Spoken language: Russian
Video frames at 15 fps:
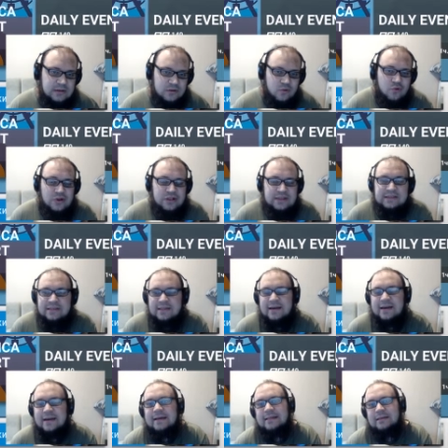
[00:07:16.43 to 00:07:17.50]

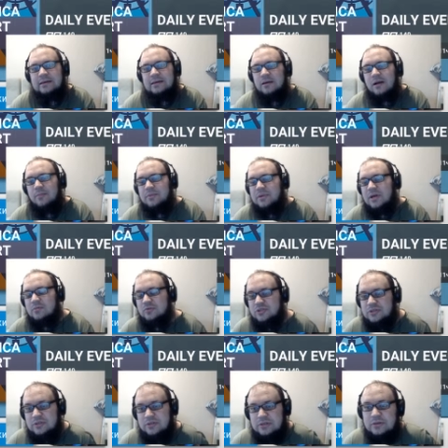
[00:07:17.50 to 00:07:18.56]
угнетает игра, потому
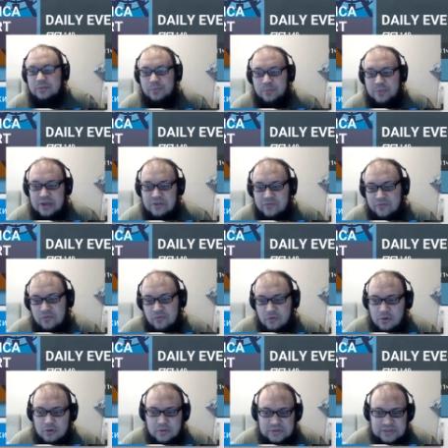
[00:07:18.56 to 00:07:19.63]
что Paywall